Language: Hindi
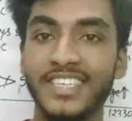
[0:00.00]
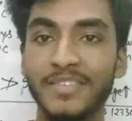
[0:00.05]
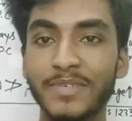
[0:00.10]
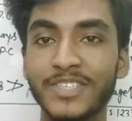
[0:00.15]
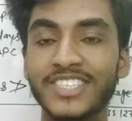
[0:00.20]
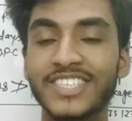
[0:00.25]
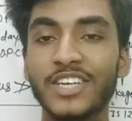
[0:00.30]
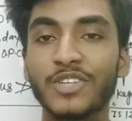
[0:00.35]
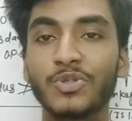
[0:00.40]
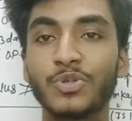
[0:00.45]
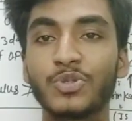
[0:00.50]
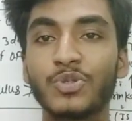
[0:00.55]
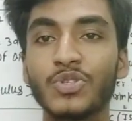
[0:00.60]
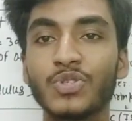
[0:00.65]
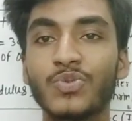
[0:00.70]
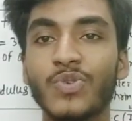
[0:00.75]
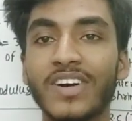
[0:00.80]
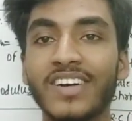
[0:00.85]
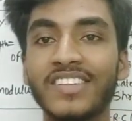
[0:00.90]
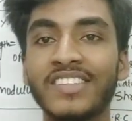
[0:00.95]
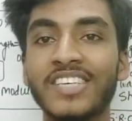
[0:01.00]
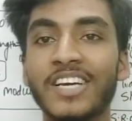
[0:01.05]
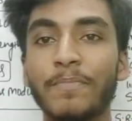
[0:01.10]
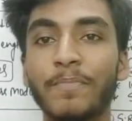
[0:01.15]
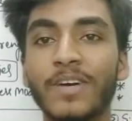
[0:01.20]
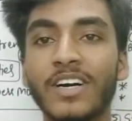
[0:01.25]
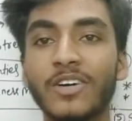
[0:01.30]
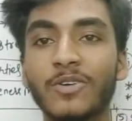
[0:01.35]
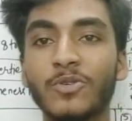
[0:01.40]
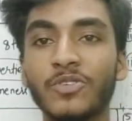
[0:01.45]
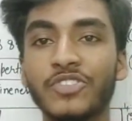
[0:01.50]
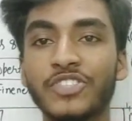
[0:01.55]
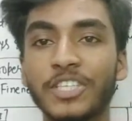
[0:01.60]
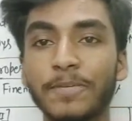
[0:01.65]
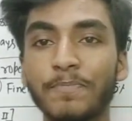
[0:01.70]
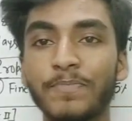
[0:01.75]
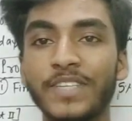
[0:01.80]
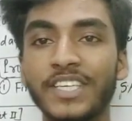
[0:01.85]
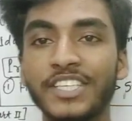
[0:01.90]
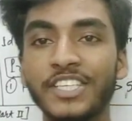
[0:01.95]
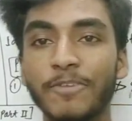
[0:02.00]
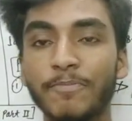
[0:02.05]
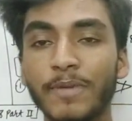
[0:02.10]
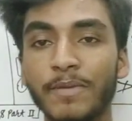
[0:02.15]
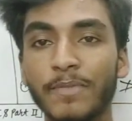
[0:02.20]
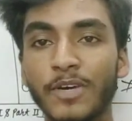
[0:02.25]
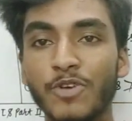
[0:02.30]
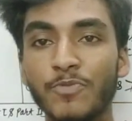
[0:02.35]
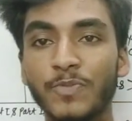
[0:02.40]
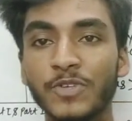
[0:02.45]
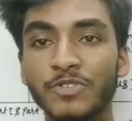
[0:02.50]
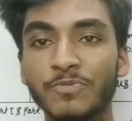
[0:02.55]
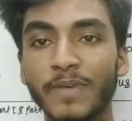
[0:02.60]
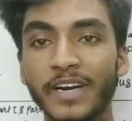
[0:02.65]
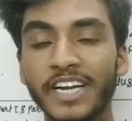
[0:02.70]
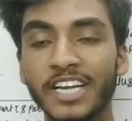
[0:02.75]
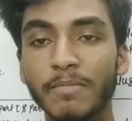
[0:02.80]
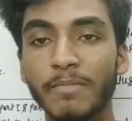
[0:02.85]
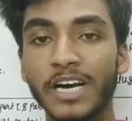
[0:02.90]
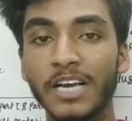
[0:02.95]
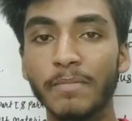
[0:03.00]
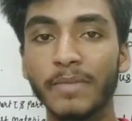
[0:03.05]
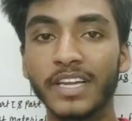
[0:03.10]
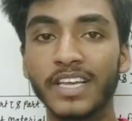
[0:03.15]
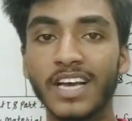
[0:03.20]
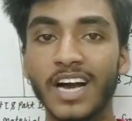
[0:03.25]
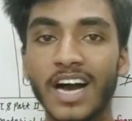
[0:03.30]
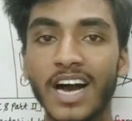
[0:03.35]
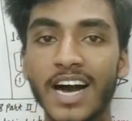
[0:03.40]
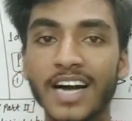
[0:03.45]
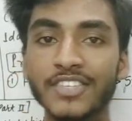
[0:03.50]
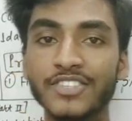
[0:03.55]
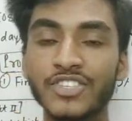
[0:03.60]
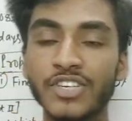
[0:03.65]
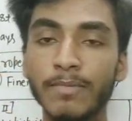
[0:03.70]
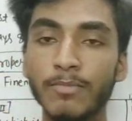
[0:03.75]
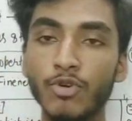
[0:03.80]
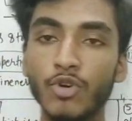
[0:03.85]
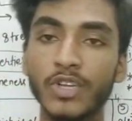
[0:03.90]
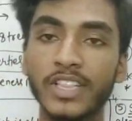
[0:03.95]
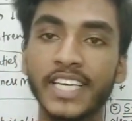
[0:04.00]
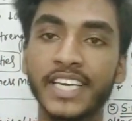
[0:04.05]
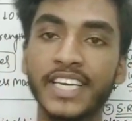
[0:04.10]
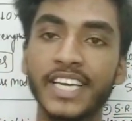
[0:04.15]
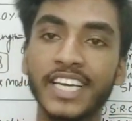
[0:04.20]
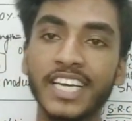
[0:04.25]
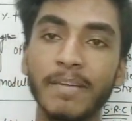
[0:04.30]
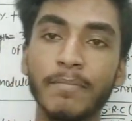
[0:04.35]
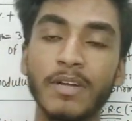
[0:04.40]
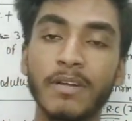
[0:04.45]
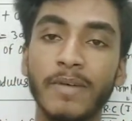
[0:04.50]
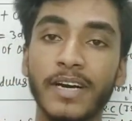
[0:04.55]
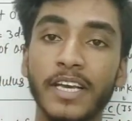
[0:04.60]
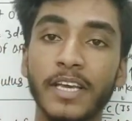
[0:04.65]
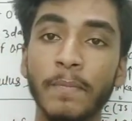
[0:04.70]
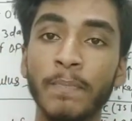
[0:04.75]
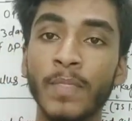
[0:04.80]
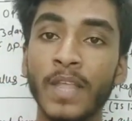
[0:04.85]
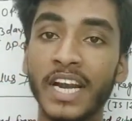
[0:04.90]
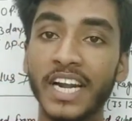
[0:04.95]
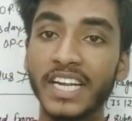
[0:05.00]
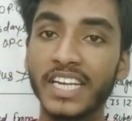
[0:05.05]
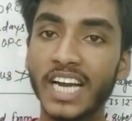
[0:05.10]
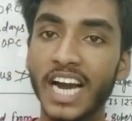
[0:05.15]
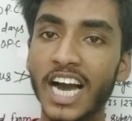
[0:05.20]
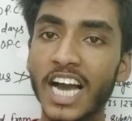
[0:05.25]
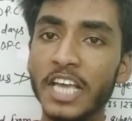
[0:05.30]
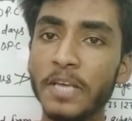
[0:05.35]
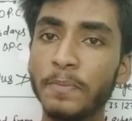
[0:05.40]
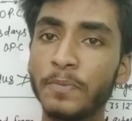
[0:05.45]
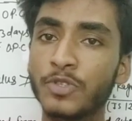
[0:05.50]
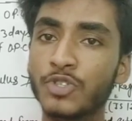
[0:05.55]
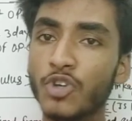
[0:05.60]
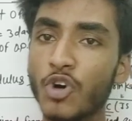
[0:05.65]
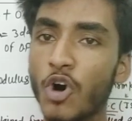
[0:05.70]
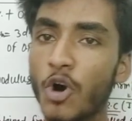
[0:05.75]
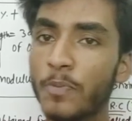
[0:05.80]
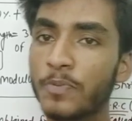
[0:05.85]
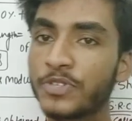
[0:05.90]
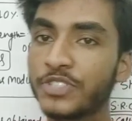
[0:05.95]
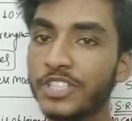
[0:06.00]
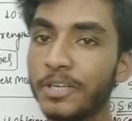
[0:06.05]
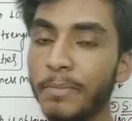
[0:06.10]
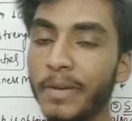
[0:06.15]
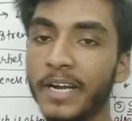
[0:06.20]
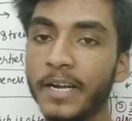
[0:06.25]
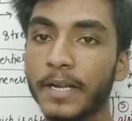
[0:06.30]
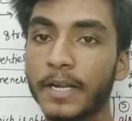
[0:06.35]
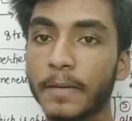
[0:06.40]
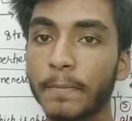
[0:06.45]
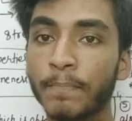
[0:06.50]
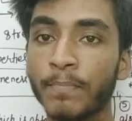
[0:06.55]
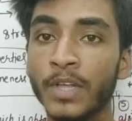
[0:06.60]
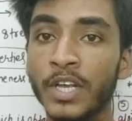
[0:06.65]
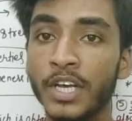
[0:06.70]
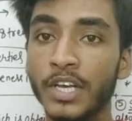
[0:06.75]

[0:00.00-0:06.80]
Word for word: नमस्कार दोस्तों स्वागत है आपका कॉन्सेप्ट रिजल्ट में मैं प्रिंस पांडे भाई मेरे आज हम लोग देखेंगे मेरे भाई टाइप्स ऑफ सीमेंट